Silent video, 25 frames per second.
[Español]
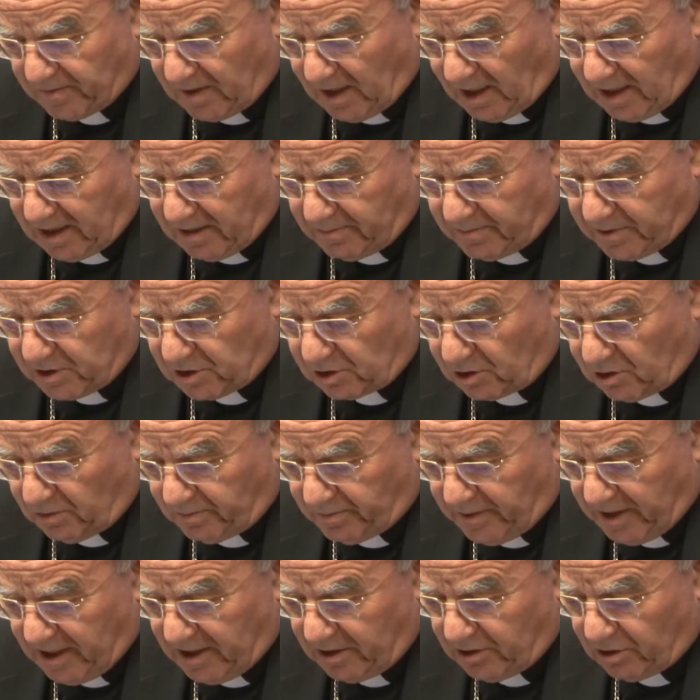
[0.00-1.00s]
al
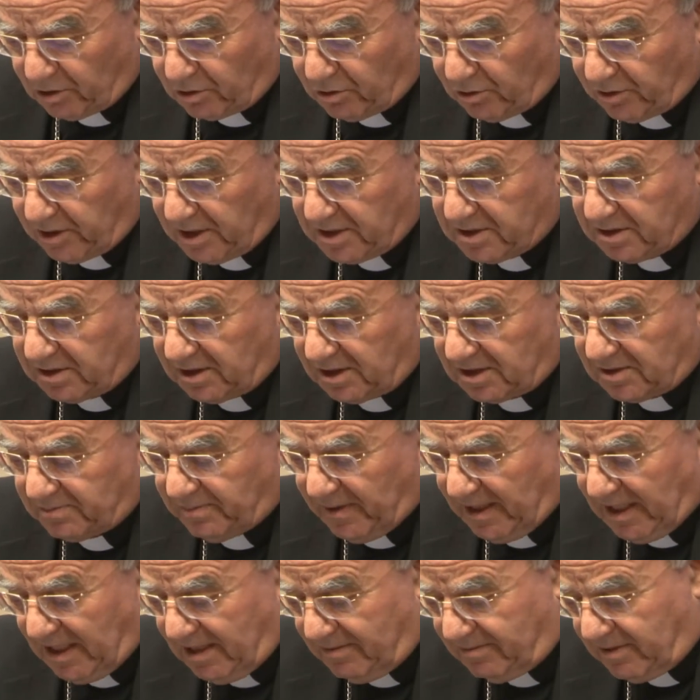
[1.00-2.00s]
episcopado con estas
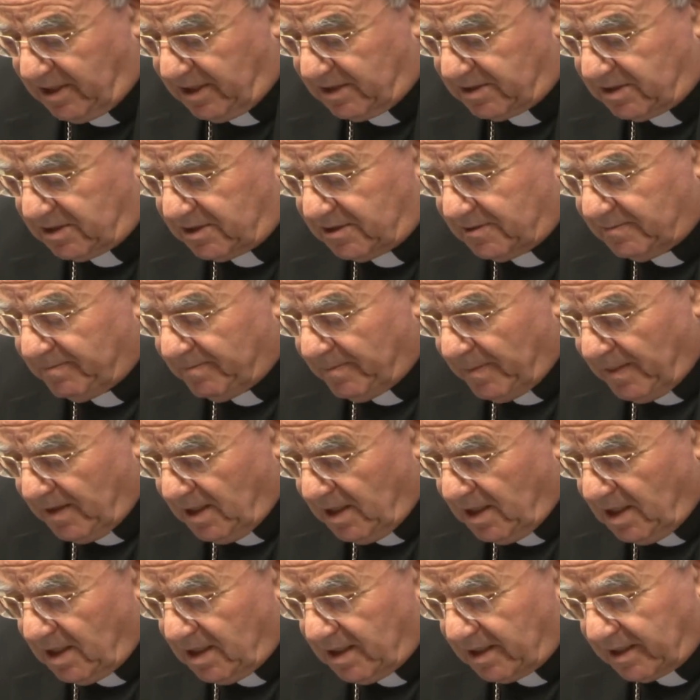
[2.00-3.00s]
palabras
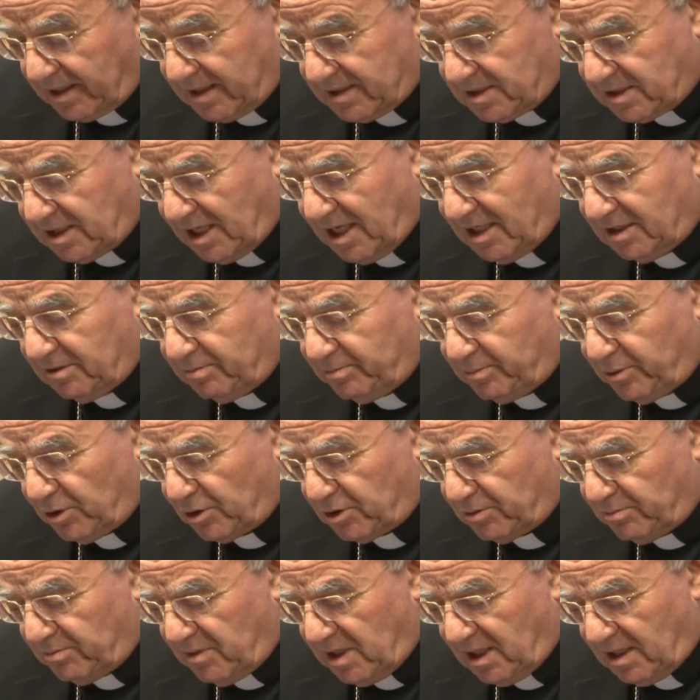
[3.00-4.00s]
Rezad
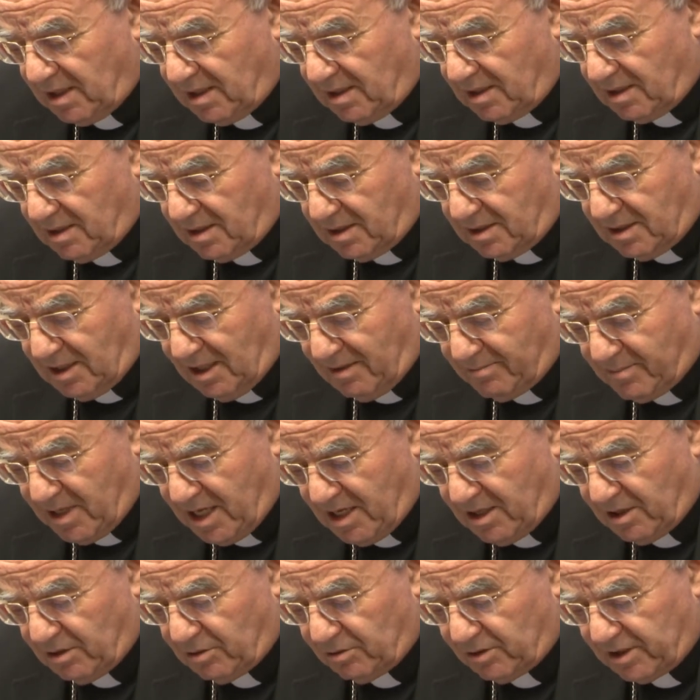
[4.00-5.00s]
por mí,
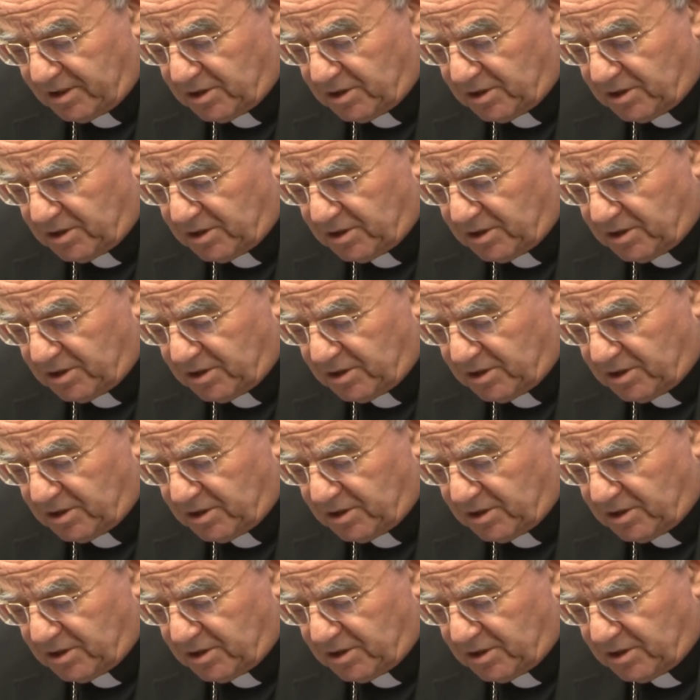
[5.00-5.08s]
llamado a